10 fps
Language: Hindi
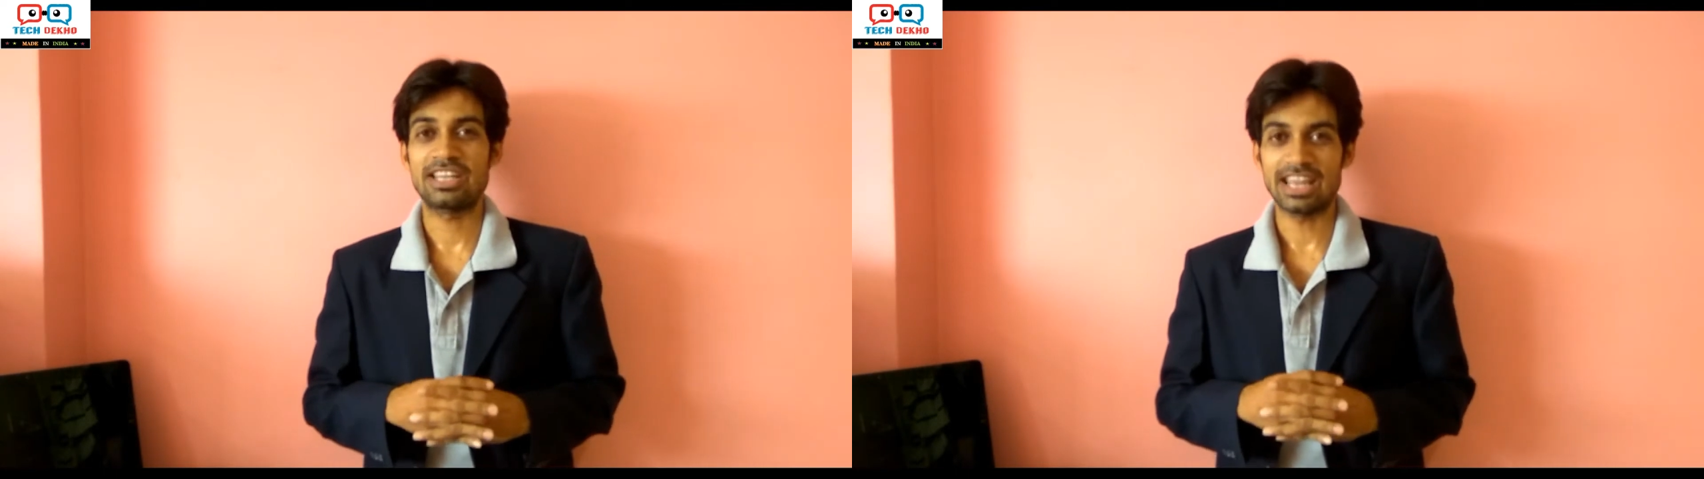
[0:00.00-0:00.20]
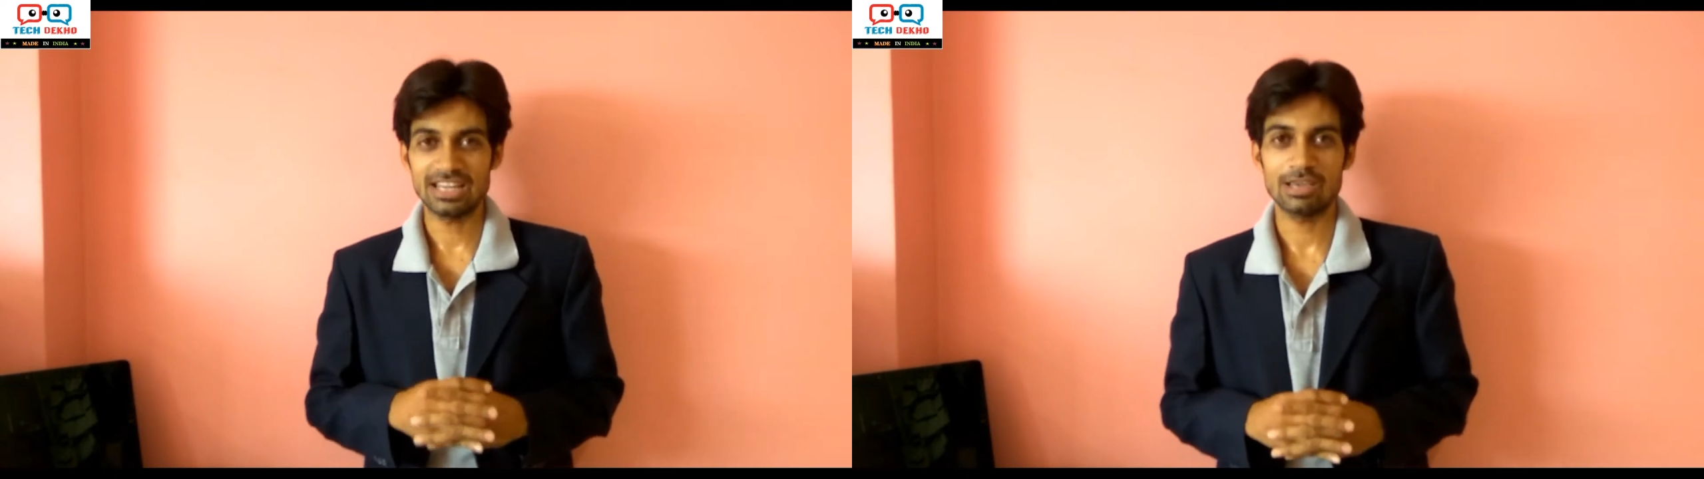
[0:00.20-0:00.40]

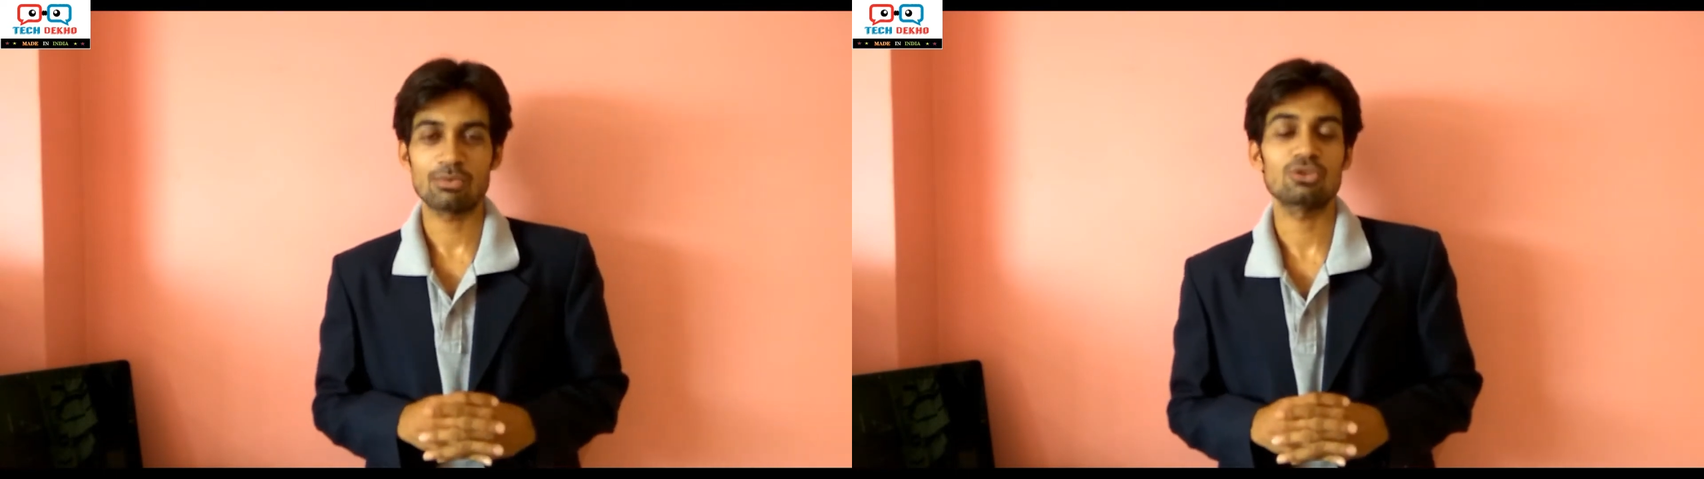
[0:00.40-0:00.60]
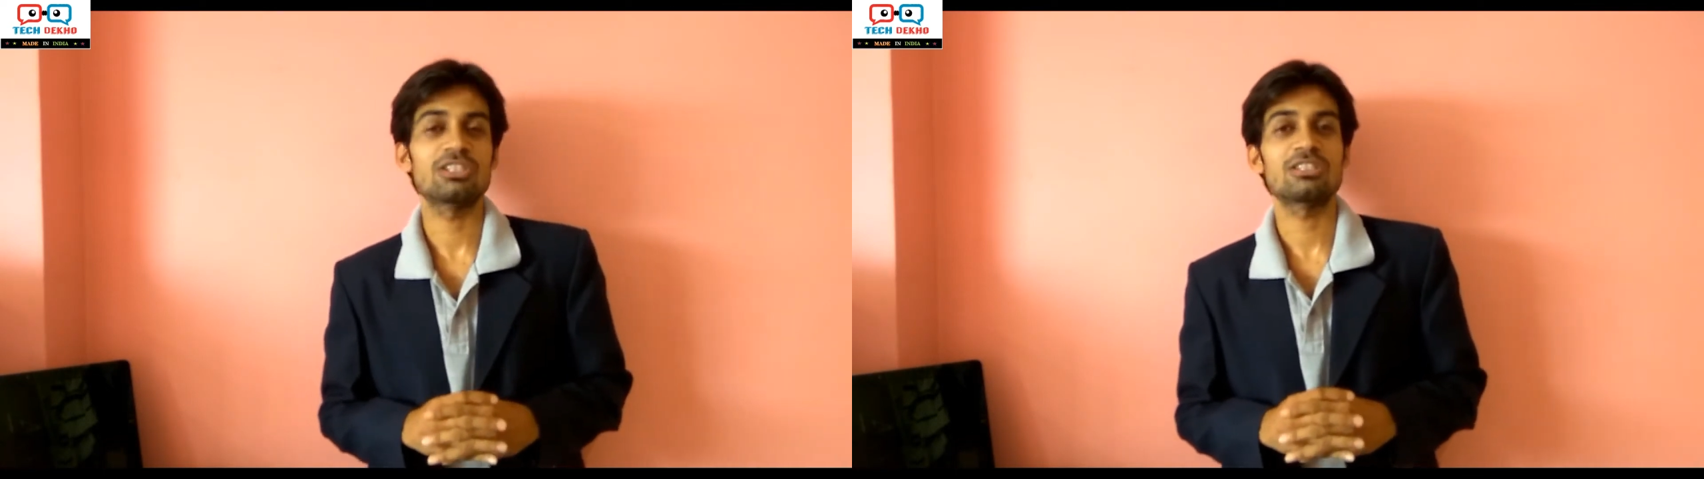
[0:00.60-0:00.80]
टेन के
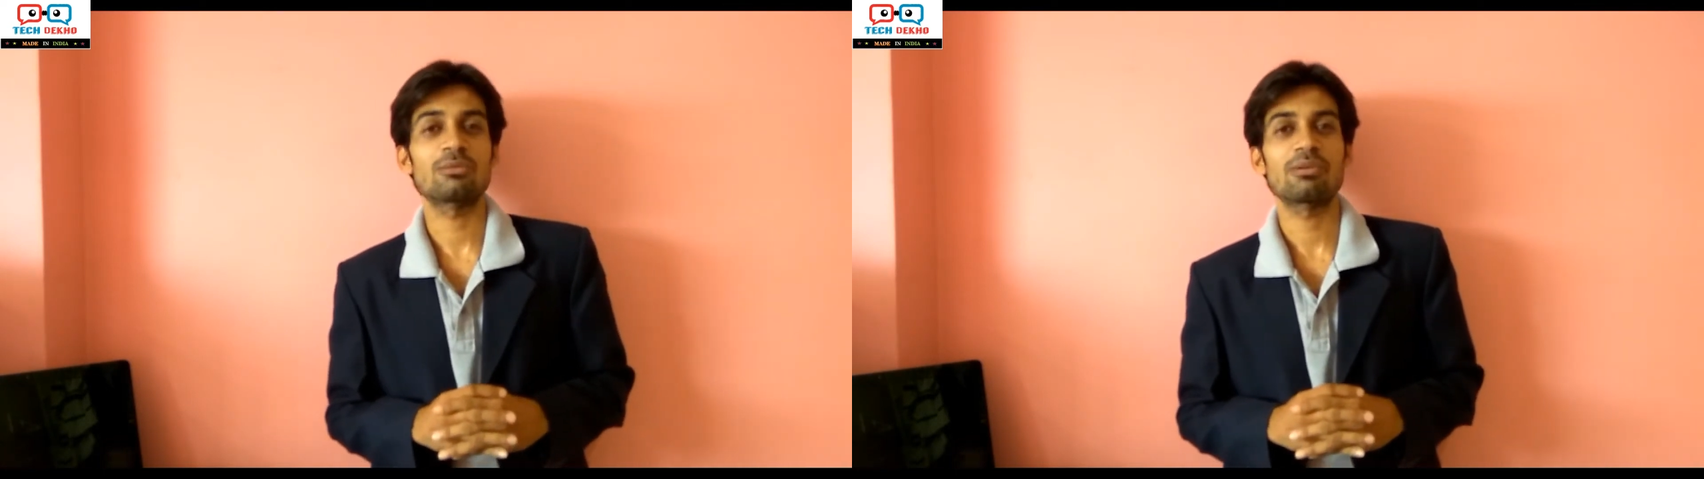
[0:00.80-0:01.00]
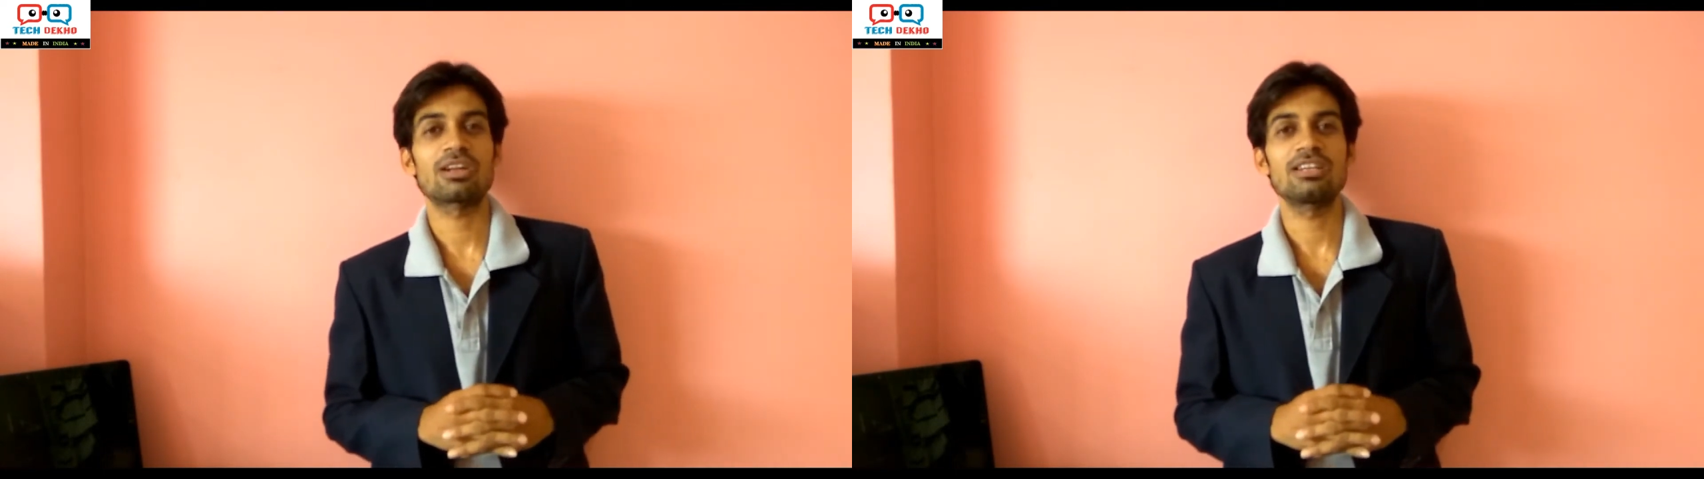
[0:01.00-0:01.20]
प्रोसेसर
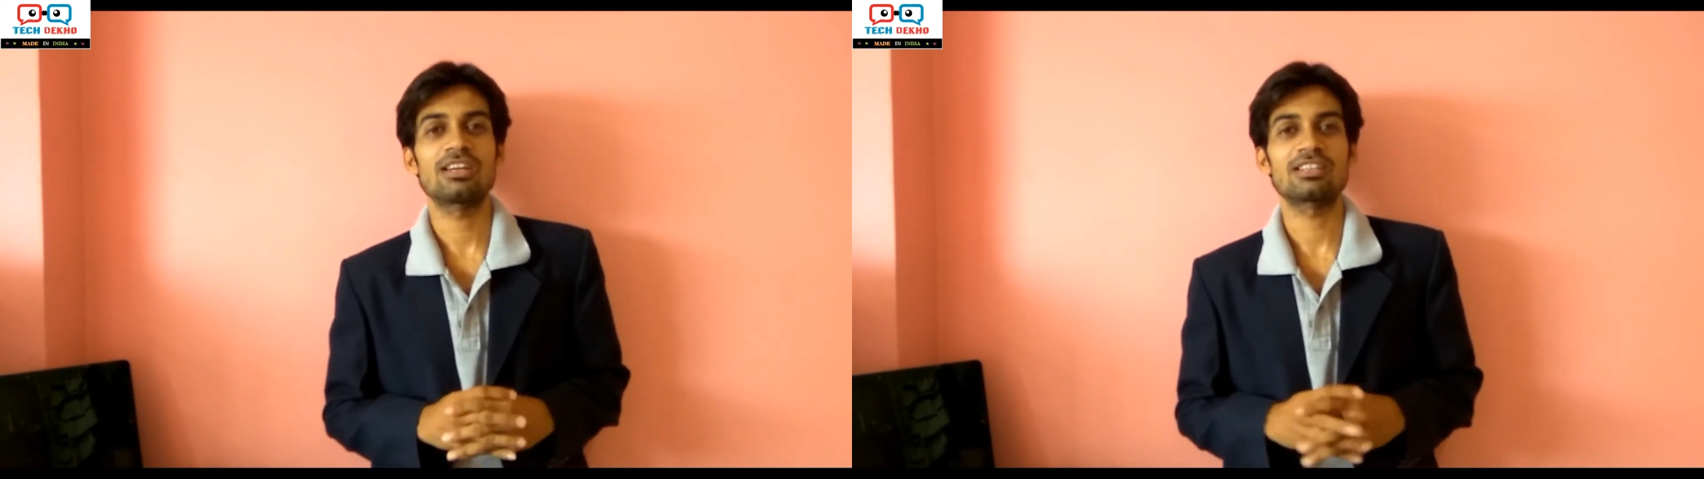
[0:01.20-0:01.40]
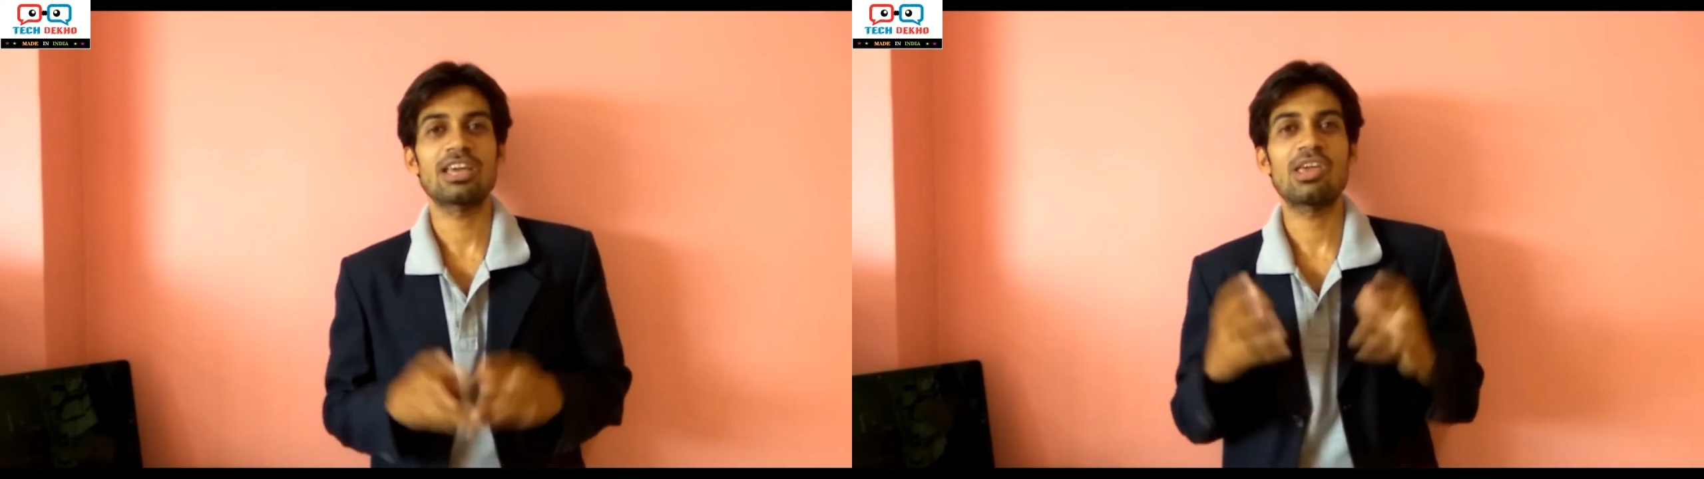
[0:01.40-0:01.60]
पर रन करता